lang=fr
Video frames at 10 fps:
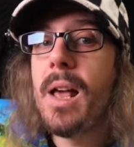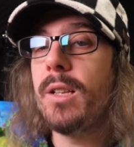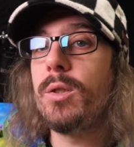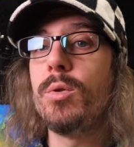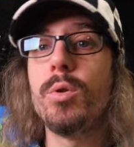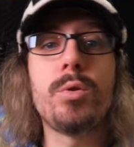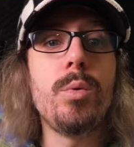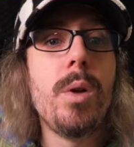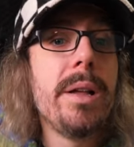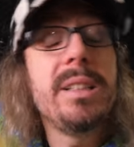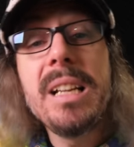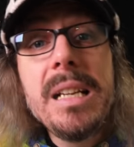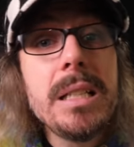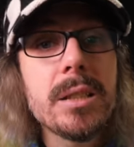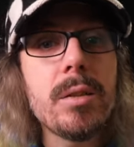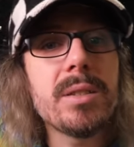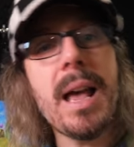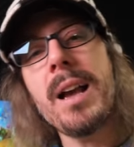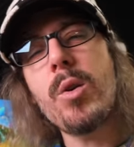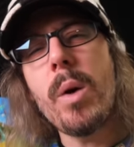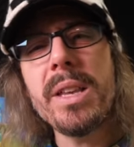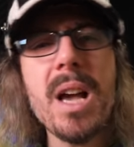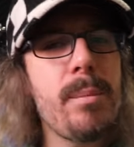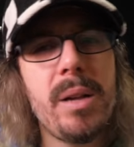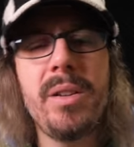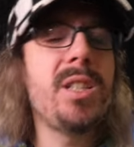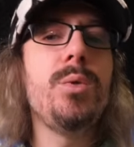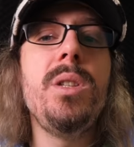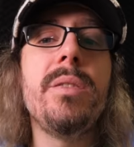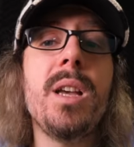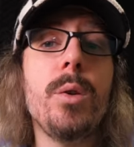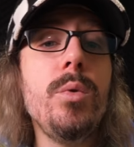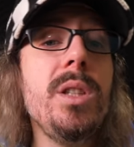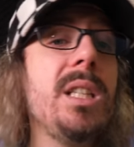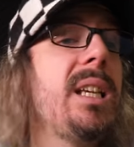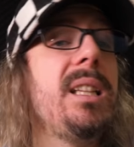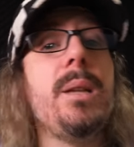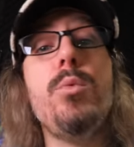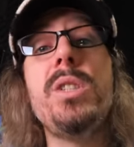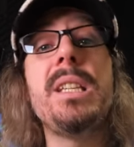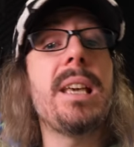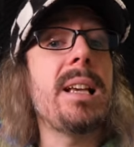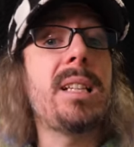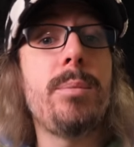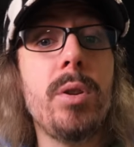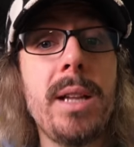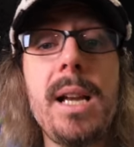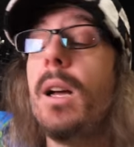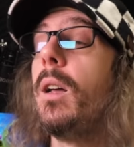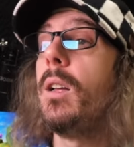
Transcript: Est-ce que ce sont des licences incroyables avec des univers uniques et des musiques exceptionnelles